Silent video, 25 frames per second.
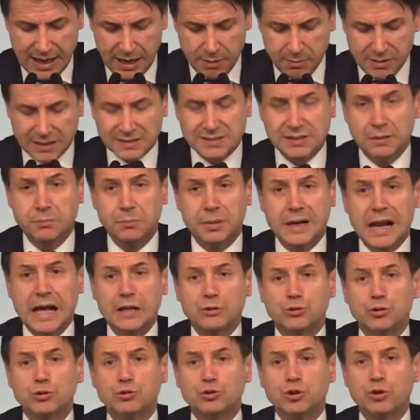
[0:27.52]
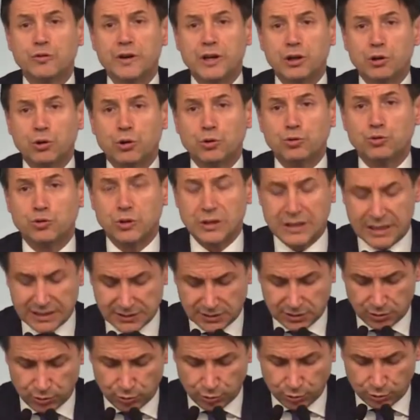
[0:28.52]
e mi è sembrato doveroso
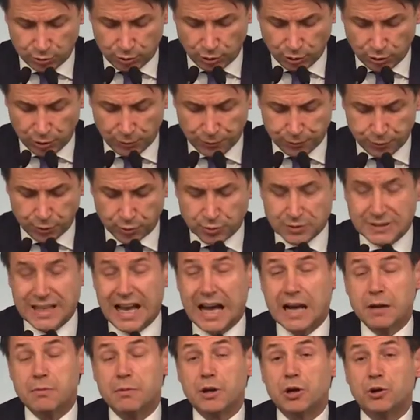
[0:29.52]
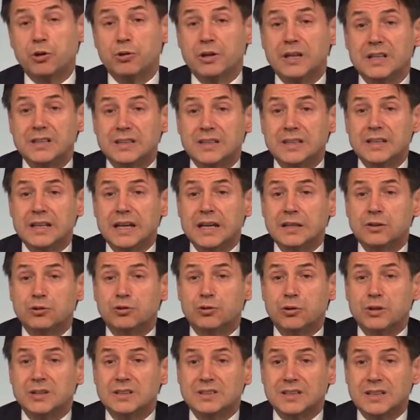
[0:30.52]
innanzitutto confrontarmi con il
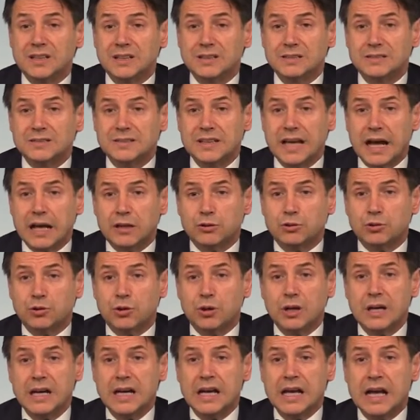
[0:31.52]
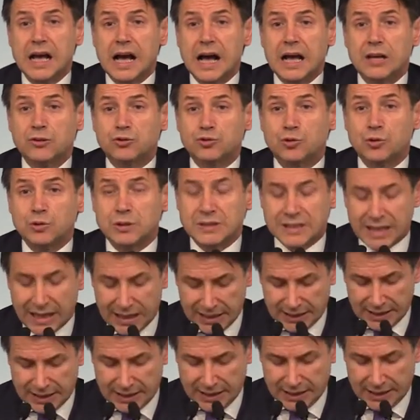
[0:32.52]
diretto interessato,
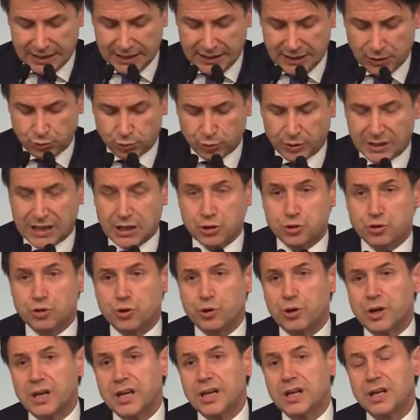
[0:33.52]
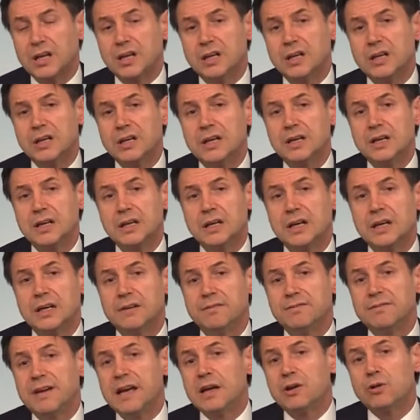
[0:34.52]
ascoltare le sue ragioni.
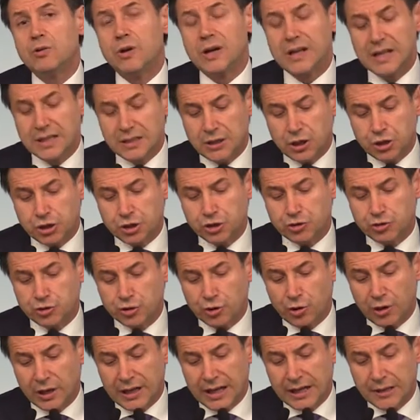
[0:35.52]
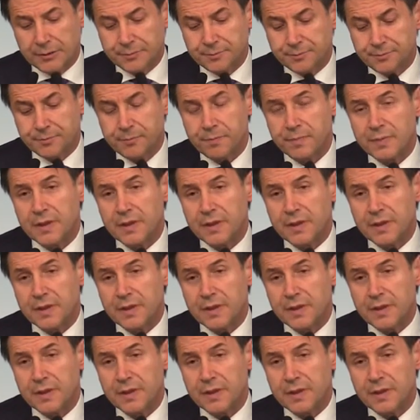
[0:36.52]
Vengo alla decisione.